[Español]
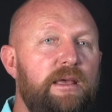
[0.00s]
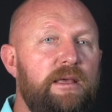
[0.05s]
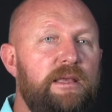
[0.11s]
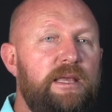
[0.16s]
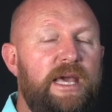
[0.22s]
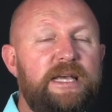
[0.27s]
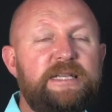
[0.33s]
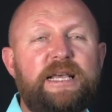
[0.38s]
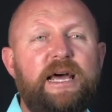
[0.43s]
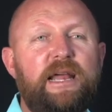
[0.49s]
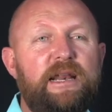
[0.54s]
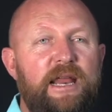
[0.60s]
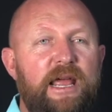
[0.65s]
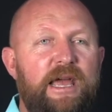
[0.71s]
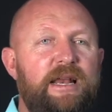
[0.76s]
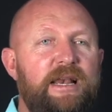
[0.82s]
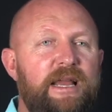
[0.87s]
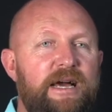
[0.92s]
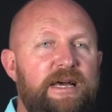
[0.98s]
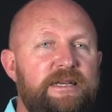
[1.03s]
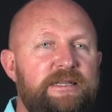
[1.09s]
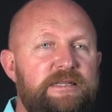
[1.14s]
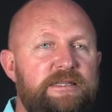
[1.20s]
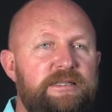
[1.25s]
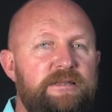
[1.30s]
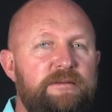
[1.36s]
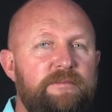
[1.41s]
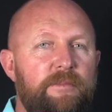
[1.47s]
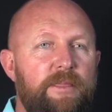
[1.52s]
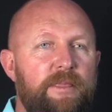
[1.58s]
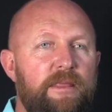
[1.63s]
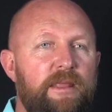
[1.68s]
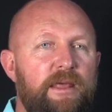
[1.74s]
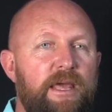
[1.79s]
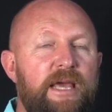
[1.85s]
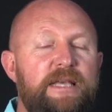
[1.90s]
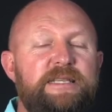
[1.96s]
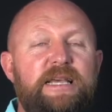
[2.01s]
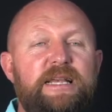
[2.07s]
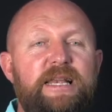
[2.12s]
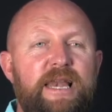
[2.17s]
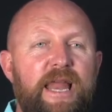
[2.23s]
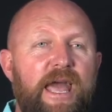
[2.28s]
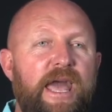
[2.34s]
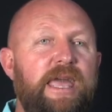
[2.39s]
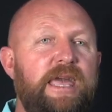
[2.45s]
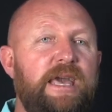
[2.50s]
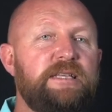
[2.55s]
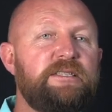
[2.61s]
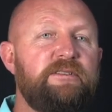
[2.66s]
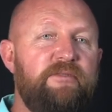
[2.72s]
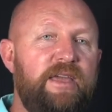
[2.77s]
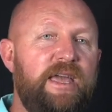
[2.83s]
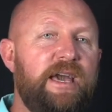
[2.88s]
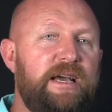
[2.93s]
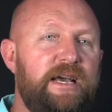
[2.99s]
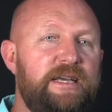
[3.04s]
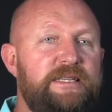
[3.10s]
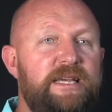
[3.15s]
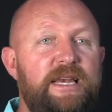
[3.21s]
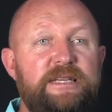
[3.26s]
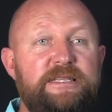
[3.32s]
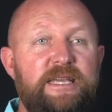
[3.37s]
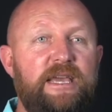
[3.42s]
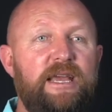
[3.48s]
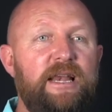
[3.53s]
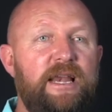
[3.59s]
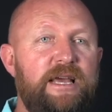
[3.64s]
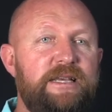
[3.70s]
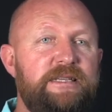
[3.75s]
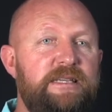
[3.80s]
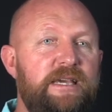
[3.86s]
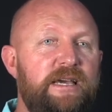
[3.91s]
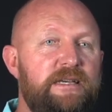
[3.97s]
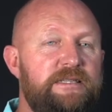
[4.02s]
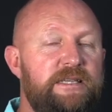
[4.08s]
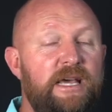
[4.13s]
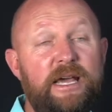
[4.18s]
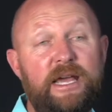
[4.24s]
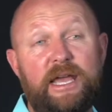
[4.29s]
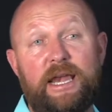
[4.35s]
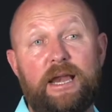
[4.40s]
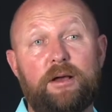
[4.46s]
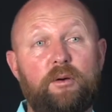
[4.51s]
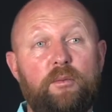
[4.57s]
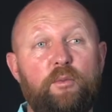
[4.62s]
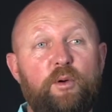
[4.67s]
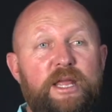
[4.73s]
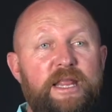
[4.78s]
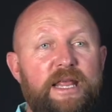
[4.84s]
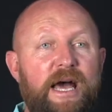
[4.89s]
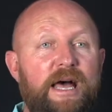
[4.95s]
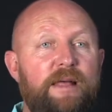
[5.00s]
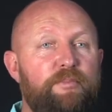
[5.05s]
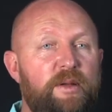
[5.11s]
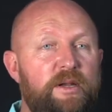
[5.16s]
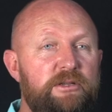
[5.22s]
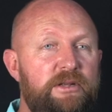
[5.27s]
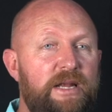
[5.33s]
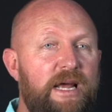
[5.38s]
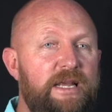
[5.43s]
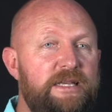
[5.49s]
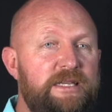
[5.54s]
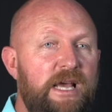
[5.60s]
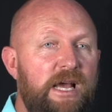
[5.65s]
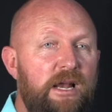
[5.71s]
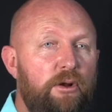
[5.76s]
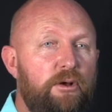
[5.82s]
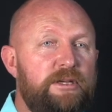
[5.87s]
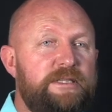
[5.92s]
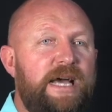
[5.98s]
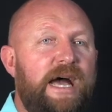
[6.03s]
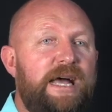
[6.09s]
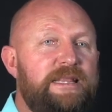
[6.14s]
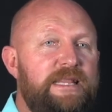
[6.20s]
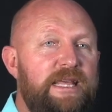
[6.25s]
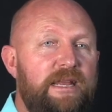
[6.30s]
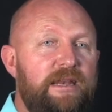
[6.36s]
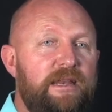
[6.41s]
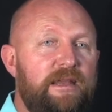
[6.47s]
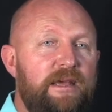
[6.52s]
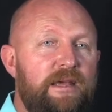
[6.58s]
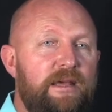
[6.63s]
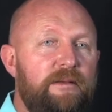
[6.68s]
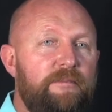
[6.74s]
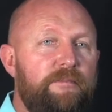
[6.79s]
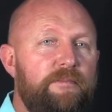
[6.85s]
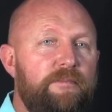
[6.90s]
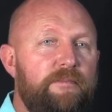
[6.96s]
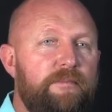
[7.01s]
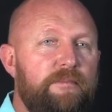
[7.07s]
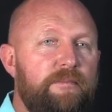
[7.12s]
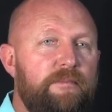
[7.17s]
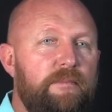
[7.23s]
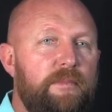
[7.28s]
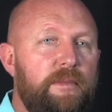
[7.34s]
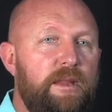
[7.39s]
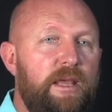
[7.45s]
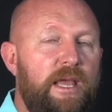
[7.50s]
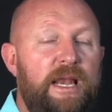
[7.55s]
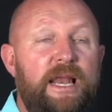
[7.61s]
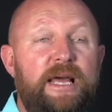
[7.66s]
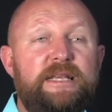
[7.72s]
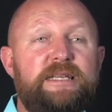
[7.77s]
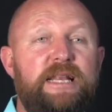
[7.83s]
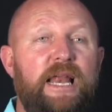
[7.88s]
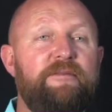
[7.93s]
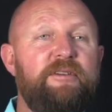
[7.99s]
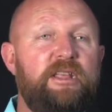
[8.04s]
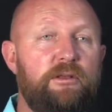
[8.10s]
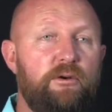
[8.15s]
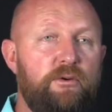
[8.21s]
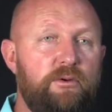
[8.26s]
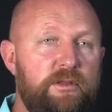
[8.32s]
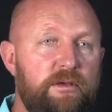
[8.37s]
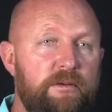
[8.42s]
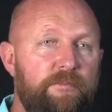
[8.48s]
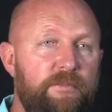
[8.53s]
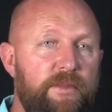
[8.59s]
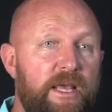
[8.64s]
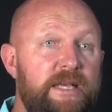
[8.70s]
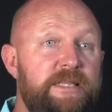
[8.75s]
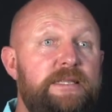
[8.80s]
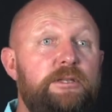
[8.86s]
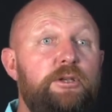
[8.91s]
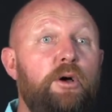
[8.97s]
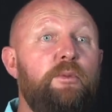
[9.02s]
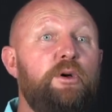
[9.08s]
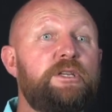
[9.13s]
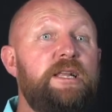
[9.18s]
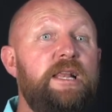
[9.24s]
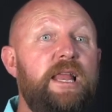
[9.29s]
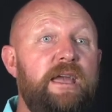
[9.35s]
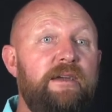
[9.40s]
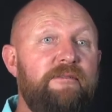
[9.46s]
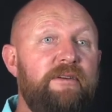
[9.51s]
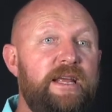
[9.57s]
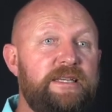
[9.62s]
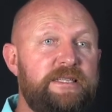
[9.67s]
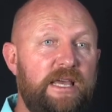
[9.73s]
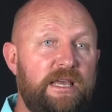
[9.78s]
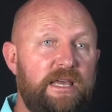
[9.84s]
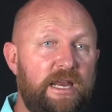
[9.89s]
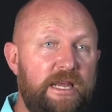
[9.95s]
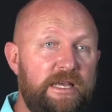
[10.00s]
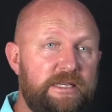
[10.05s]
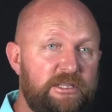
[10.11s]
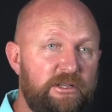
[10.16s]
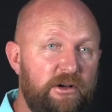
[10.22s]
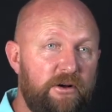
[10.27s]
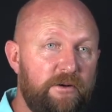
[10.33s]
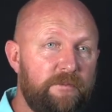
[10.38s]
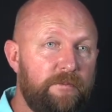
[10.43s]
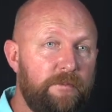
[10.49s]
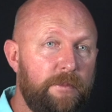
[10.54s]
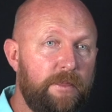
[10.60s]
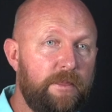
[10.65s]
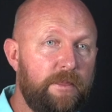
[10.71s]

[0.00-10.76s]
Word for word: que esas reglas, esas leyes viejas en las iglesias, en la comunidad, personales, los aten en la esclavitud. somos libres en Cristo.